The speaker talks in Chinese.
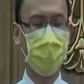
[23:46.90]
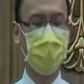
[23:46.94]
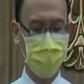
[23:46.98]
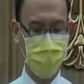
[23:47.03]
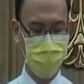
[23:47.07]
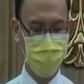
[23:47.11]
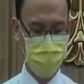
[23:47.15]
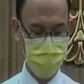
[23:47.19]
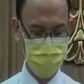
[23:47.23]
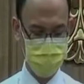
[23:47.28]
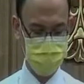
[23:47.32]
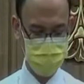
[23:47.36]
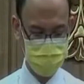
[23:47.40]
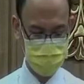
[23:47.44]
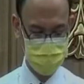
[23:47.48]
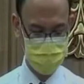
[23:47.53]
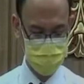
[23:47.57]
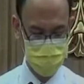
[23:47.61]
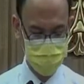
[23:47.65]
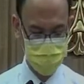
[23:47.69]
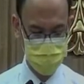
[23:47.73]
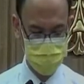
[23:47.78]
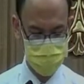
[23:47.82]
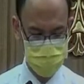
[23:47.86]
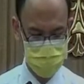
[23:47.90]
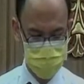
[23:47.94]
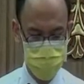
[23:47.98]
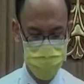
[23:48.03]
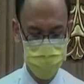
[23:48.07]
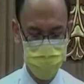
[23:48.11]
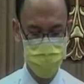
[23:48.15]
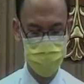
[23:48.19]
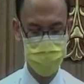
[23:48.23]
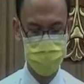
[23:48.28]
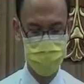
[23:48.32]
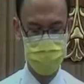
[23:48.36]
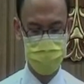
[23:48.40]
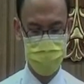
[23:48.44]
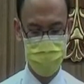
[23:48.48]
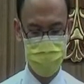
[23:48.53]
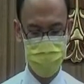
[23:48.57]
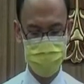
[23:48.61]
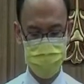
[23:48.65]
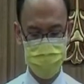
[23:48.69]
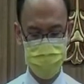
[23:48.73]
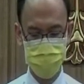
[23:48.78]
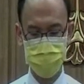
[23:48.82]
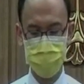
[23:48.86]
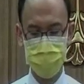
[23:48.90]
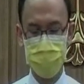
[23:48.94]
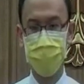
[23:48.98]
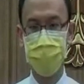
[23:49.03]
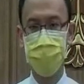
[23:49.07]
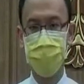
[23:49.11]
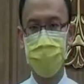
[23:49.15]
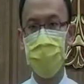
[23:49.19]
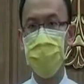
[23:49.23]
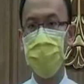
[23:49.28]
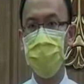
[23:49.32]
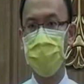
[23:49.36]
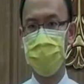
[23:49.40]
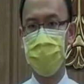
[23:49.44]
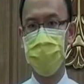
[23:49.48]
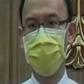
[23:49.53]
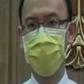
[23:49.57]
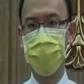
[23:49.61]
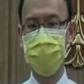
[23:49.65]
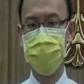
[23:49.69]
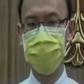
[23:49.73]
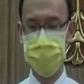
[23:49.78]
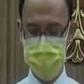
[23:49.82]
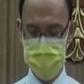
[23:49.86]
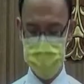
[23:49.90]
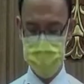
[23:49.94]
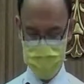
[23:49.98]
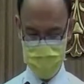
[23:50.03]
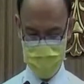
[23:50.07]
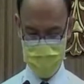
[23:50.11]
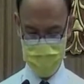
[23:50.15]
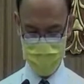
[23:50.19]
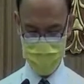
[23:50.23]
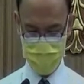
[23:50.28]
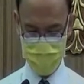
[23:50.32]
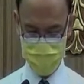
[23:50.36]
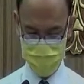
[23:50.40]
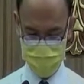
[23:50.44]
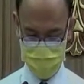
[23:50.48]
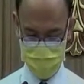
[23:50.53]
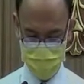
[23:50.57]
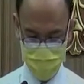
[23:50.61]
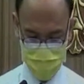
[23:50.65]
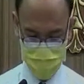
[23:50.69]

要堵住其中的破口。怎么